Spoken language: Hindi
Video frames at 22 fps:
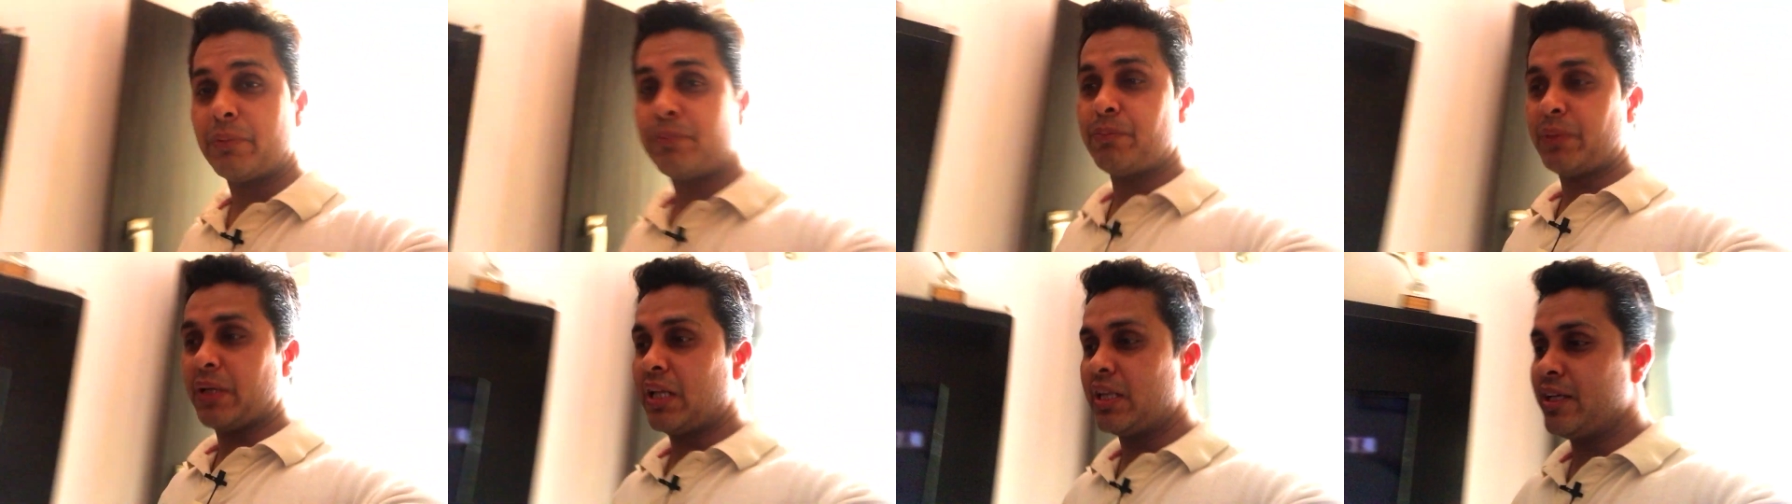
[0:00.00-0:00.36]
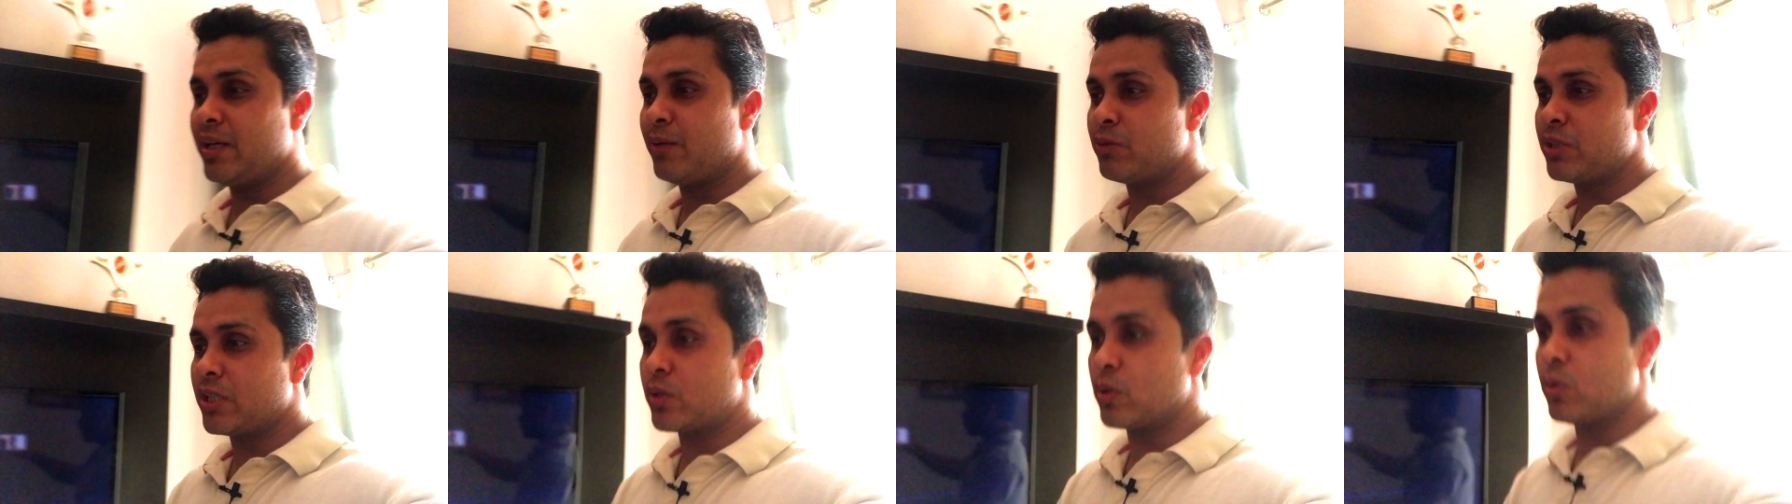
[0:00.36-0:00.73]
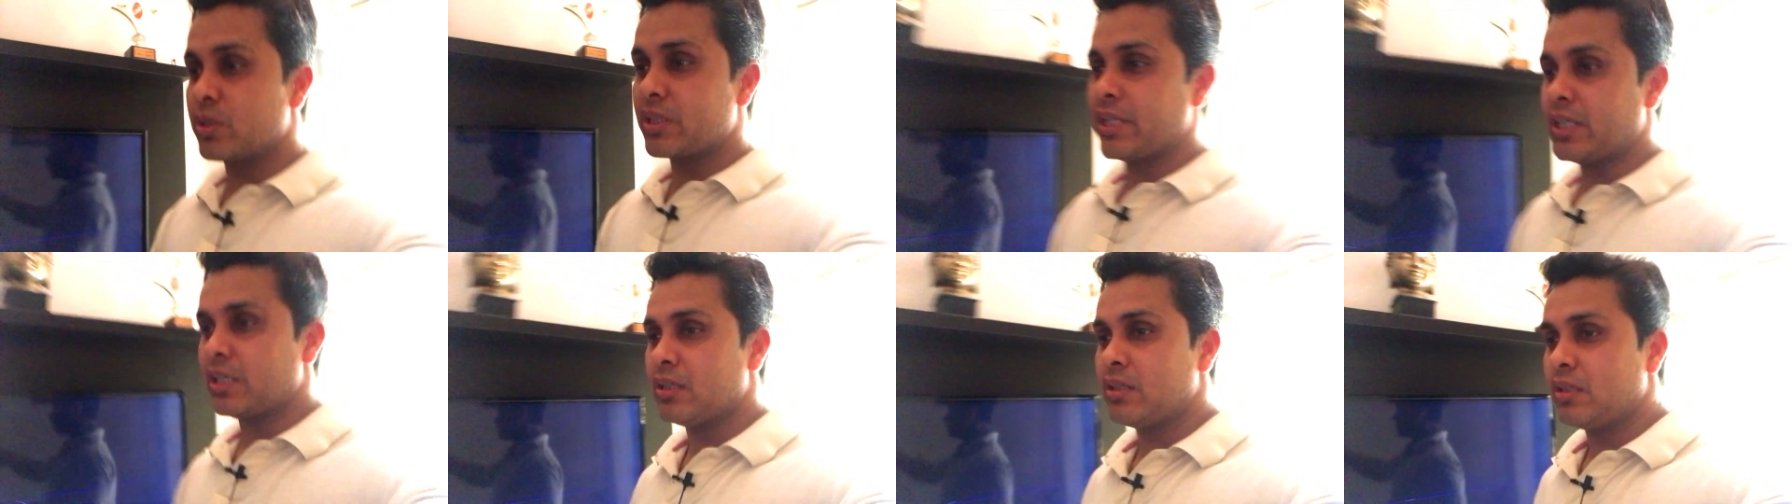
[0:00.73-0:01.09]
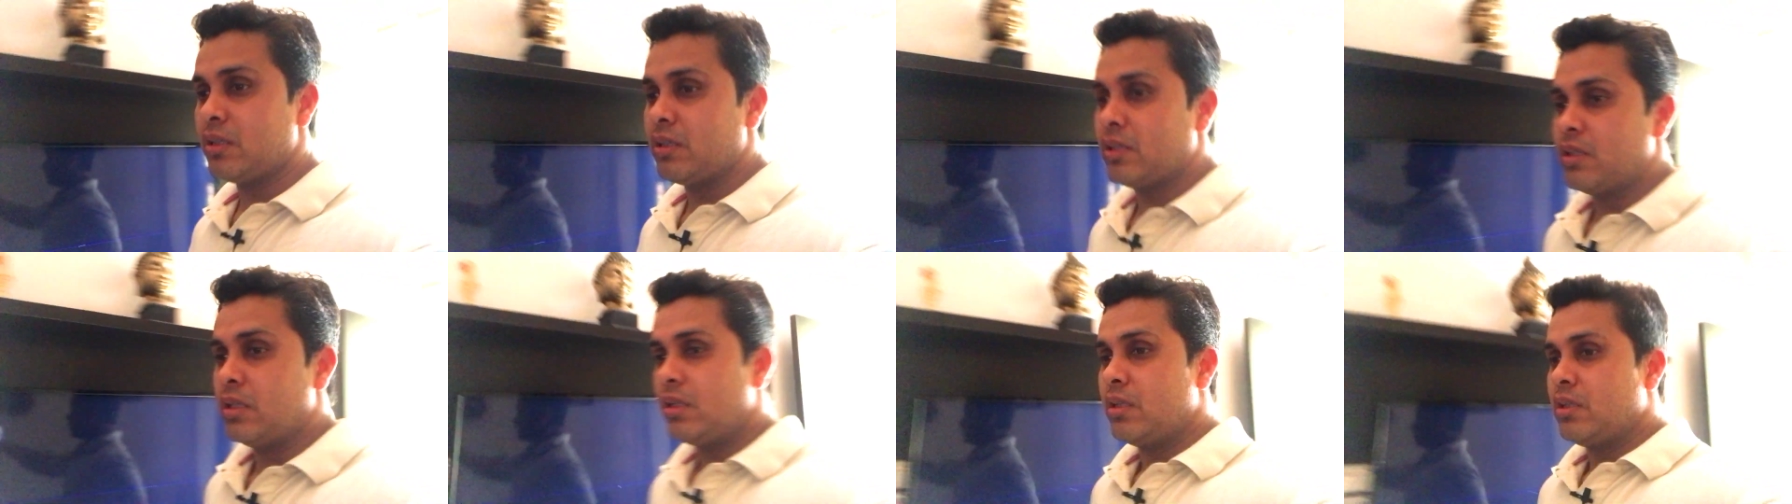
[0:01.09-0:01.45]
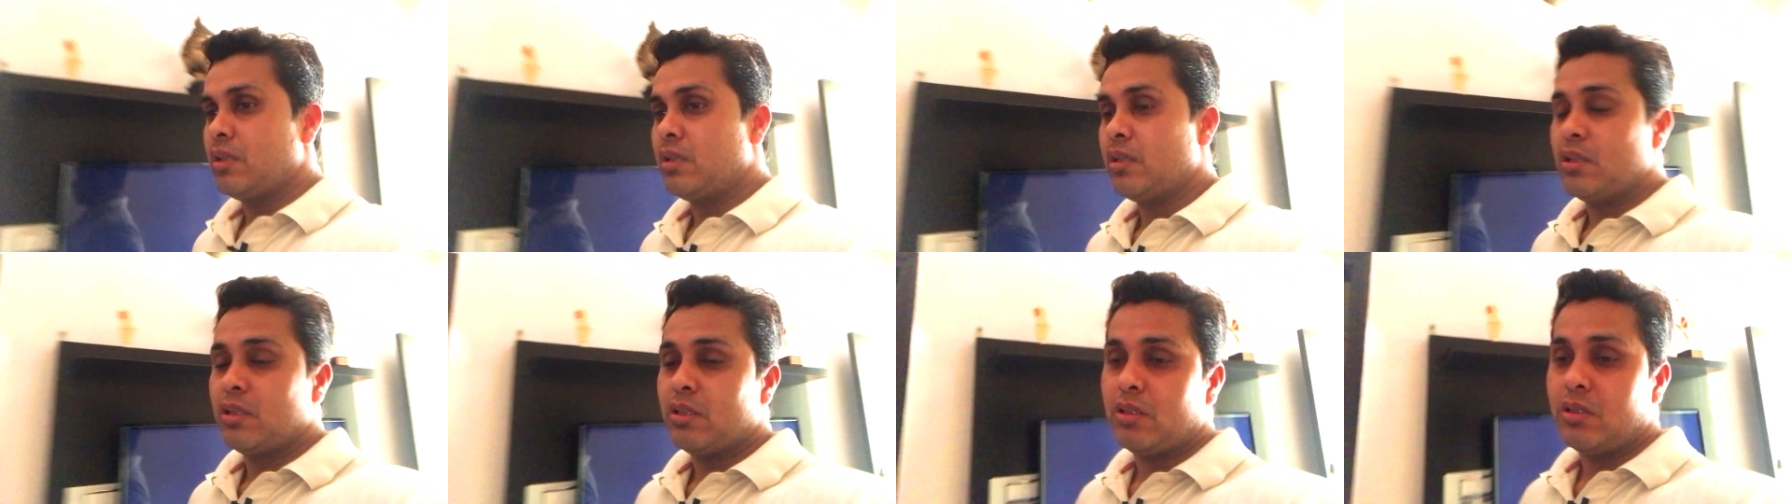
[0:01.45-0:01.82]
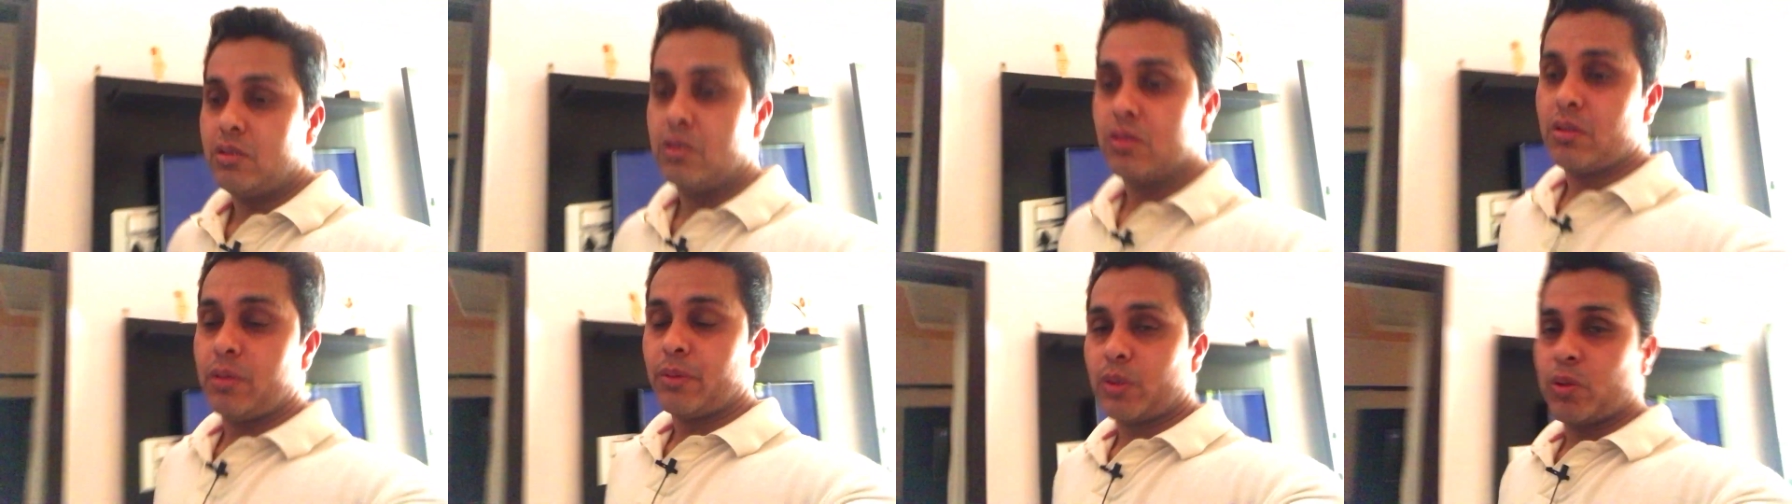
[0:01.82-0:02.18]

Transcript: पेल दिया मुझे ठोक दिया तो